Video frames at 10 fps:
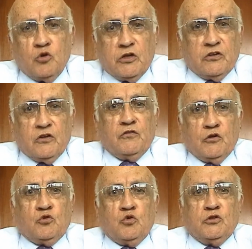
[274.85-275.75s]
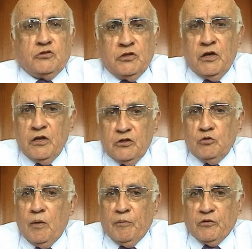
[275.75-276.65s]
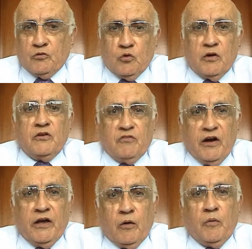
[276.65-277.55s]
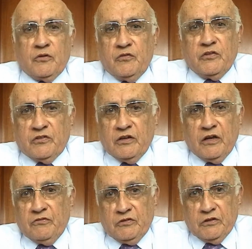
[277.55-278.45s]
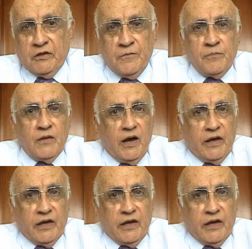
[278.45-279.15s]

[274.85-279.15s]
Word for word: tem todas as virtudes de uma pessoa que vai realmente vencer na vida.